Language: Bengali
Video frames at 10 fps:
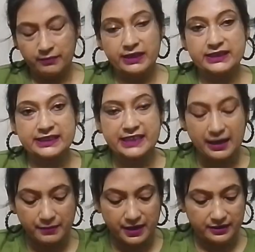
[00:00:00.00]
বাট যেটা
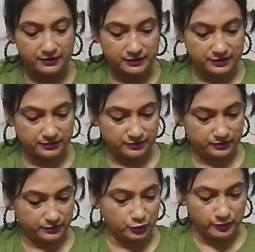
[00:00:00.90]
আমার
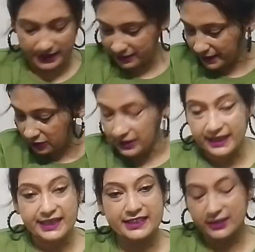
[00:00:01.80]
খুব একটা ভালো
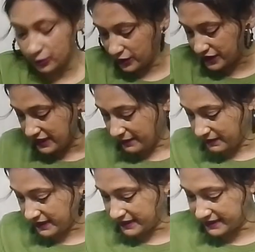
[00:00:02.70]
লাগেনি গোল্ড
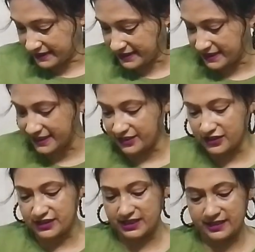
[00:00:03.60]
সিরামটার যেটা সেটা
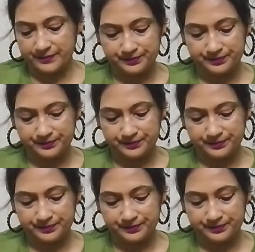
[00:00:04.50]
হচ্ছে